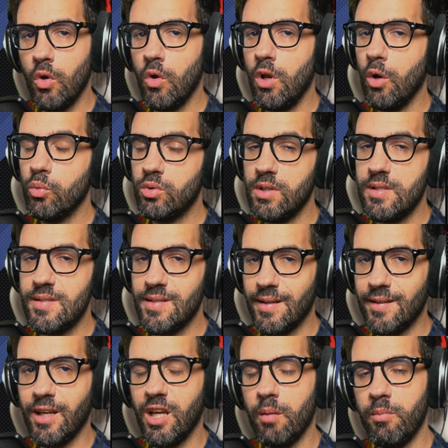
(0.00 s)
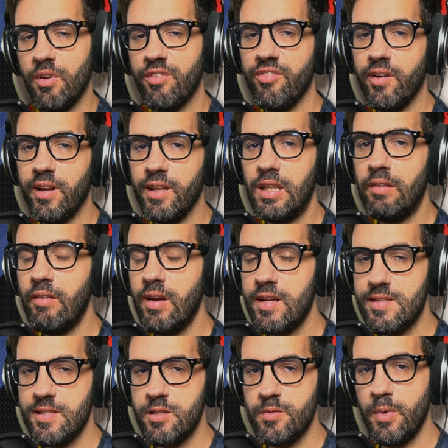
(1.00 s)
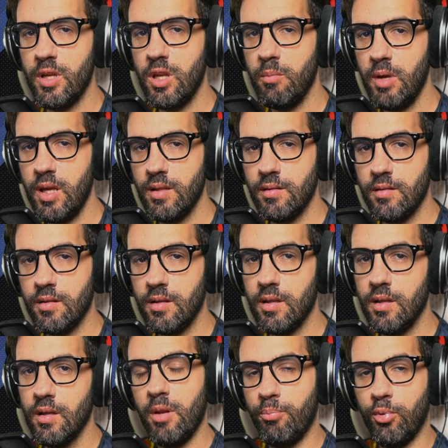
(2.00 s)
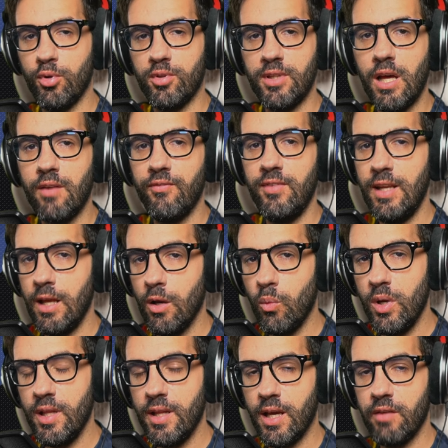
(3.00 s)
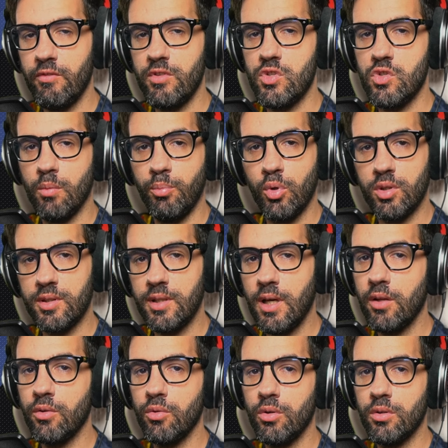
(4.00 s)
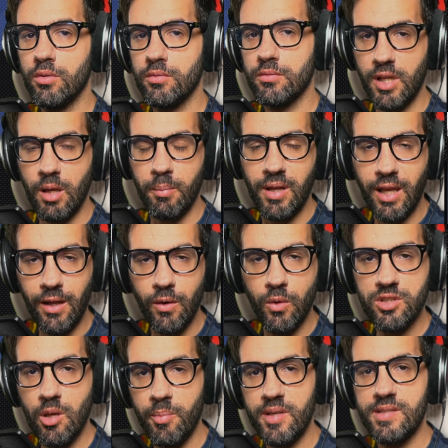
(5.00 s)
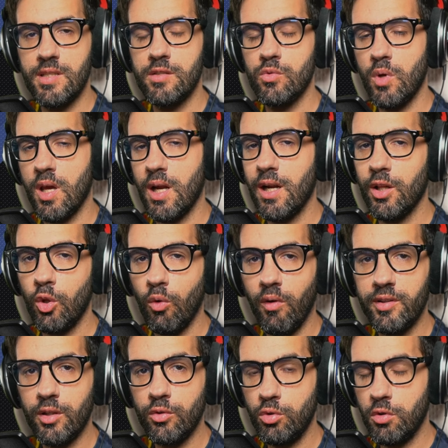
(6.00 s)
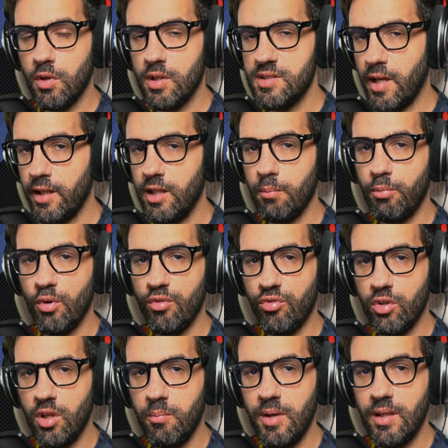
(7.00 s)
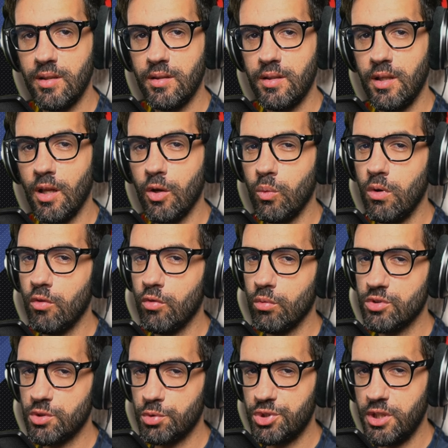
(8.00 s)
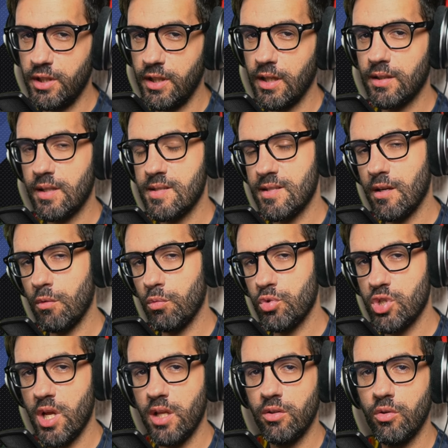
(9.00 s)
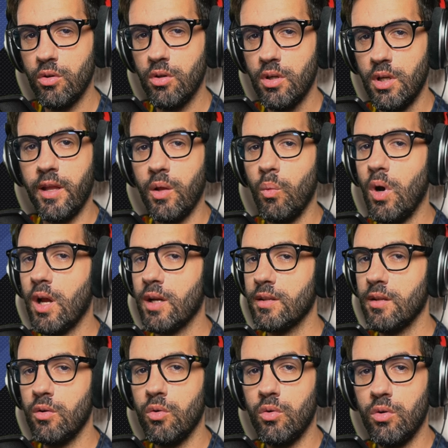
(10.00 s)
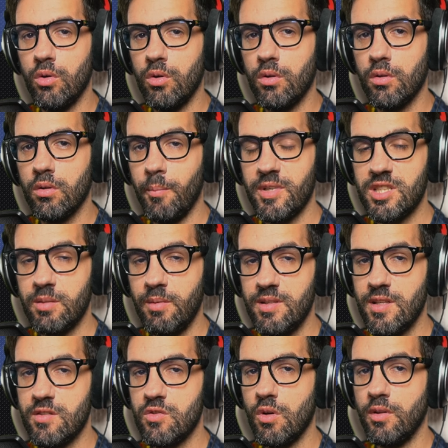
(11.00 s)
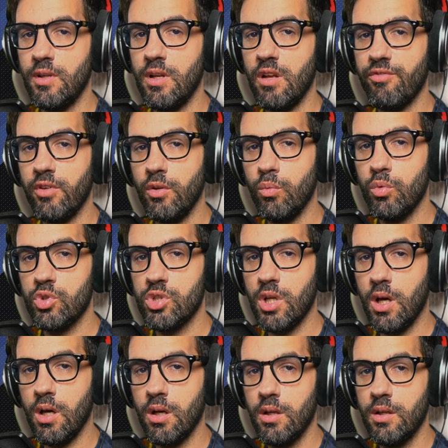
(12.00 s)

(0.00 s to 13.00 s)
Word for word: mio le ho utilizzate anche per fare diversi esperimenti, per portarvi le guide che vi sto portando, perché per chi non lo sapesse sul canale trovate tutta una serie di approfondimenti, alcuni sono già usciti, altri stanno uscendo, che riguardano la massimizzazione della fiducia,